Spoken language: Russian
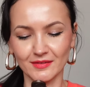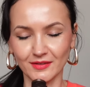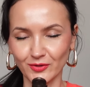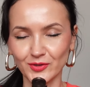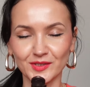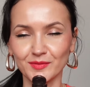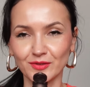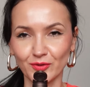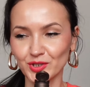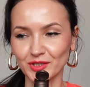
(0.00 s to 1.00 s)
Розами
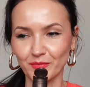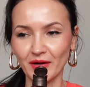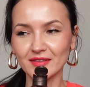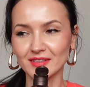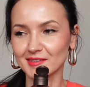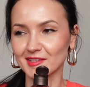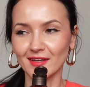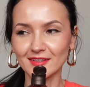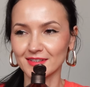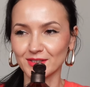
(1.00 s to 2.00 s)
точно пахнет,
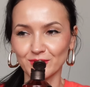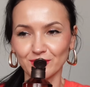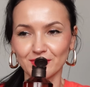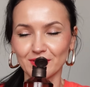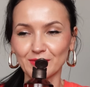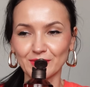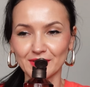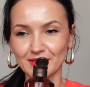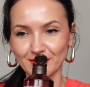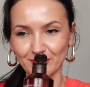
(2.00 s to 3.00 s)
сладкое что-то
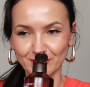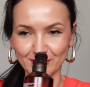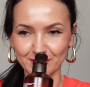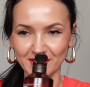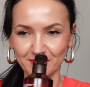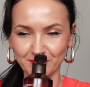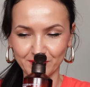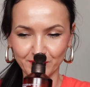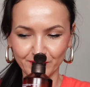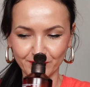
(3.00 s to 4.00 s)
такое и розовое.
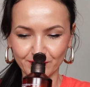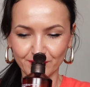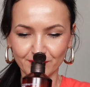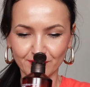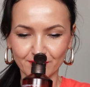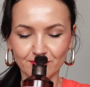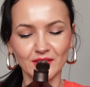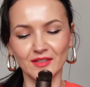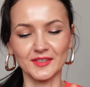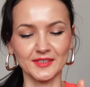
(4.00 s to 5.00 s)

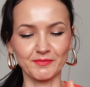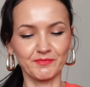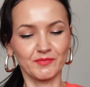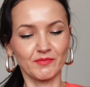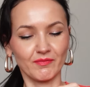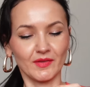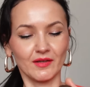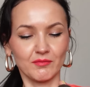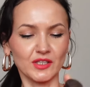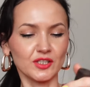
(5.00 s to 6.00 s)
Классный.
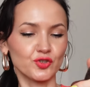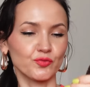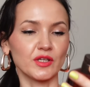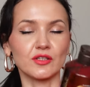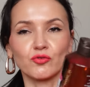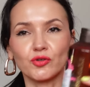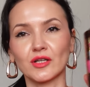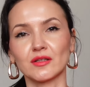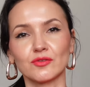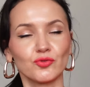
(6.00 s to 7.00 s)
Мне кажется, у меня такой
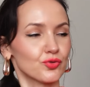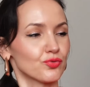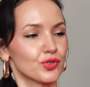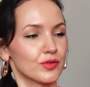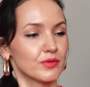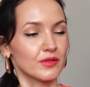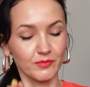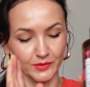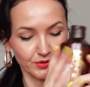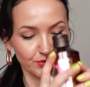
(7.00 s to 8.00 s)
гель для души уже был,
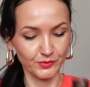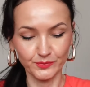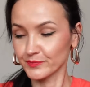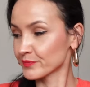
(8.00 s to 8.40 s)
поэтому